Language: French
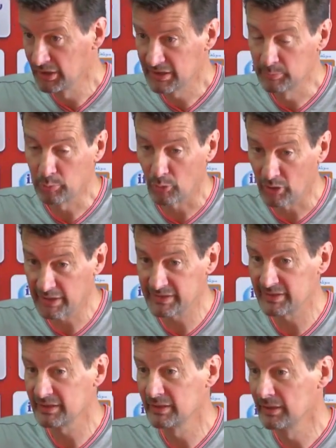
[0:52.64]
qui
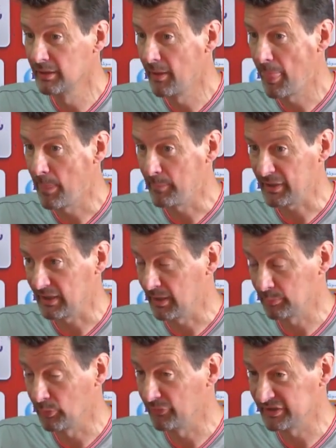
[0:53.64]
progresse par la
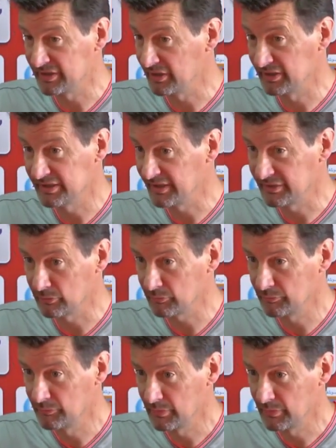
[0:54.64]
professionnalisation.